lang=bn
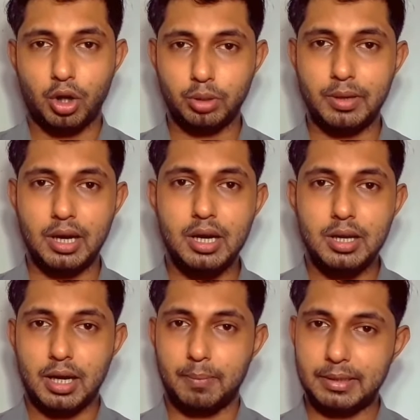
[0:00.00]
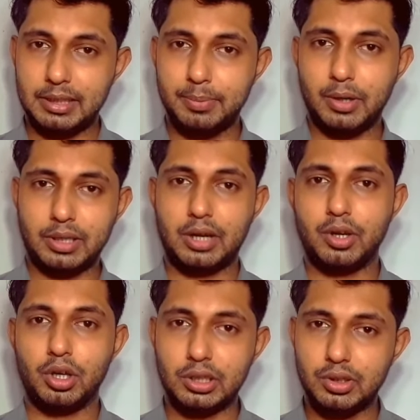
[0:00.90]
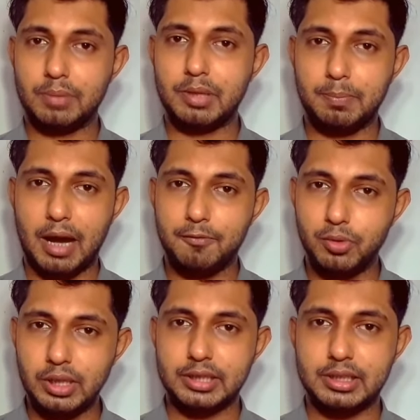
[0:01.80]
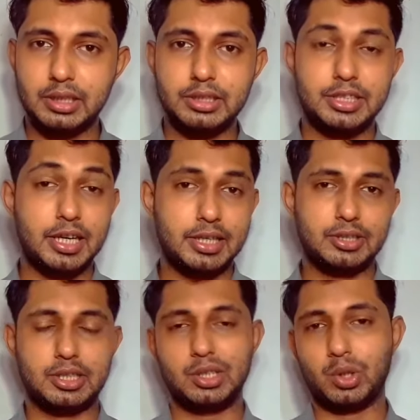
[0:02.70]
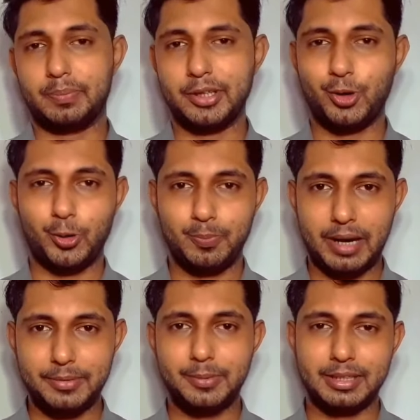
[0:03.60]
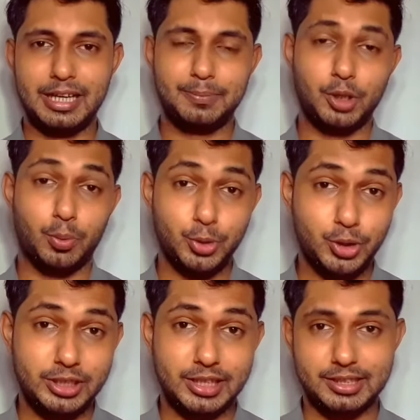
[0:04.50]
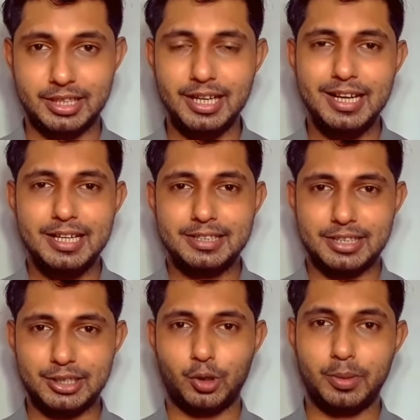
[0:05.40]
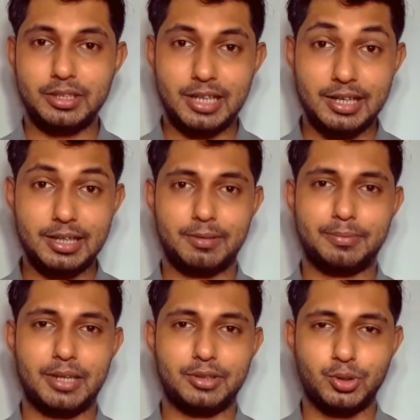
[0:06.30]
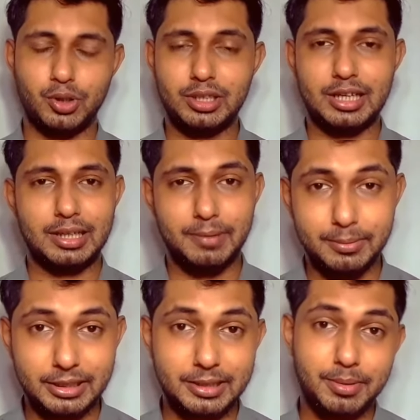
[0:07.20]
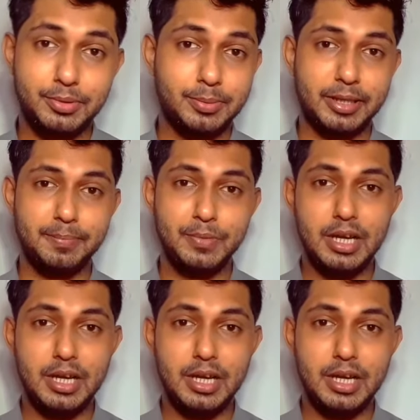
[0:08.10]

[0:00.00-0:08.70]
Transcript: অথবা ব্যথা পাওয়ার কারণে হঠাৎ করে আপনার পা ফুলে গেছে সেই ক্ষেত্রে কিন্তু আপনি গরম ভাব দিবেন না আপনি অবশ্যই সেক্ষেত্রে চেষ্টা করবেন ঠান্ডা ভাব দেওয়ার জন্য ঠান্ডা ভাবটা কীভাবে দিবেন